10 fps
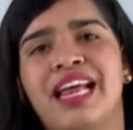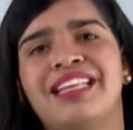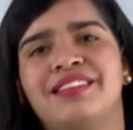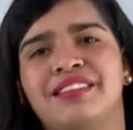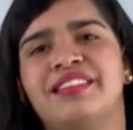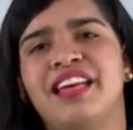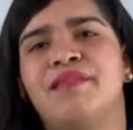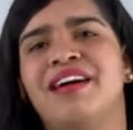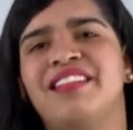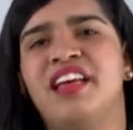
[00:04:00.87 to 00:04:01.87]
el
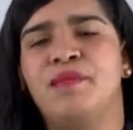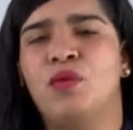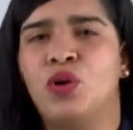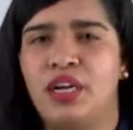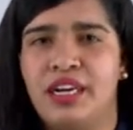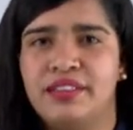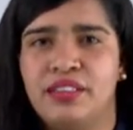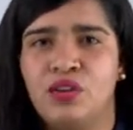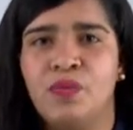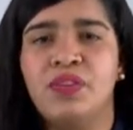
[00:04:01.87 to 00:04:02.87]
sistema
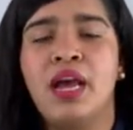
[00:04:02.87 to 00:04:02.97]
democrático.